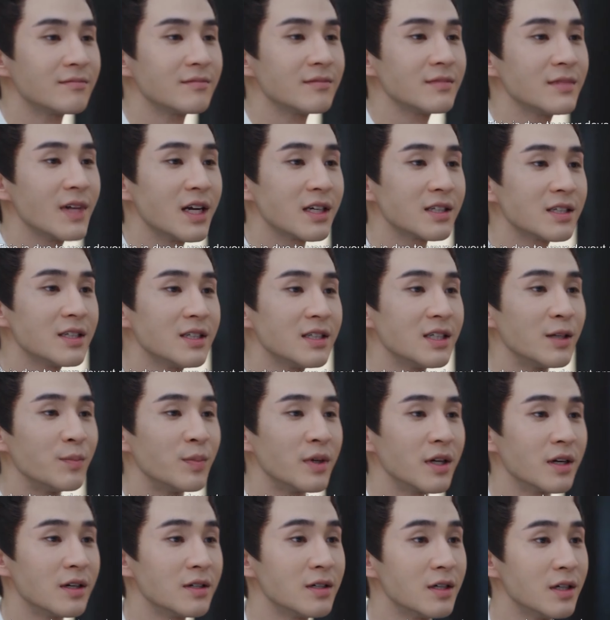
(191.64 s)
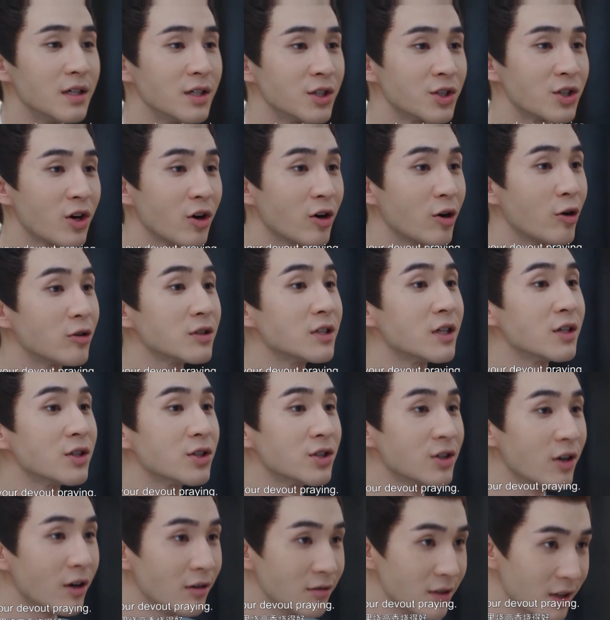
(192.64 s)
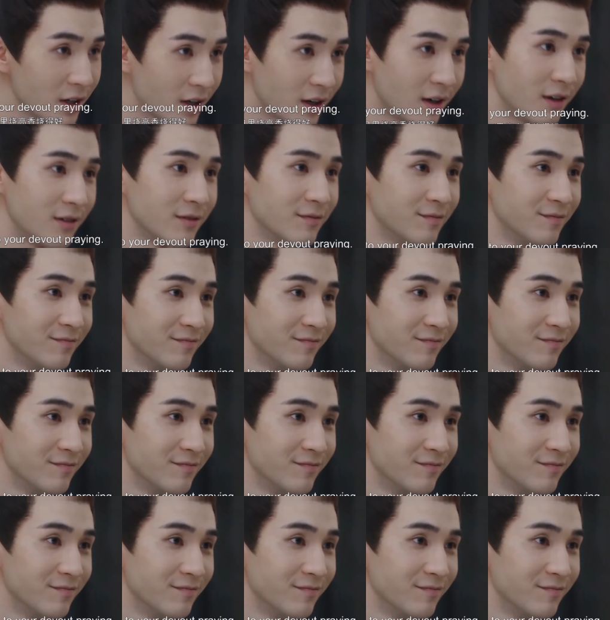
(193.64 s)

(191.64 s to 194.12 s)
那是你平日里烧高香烧的好。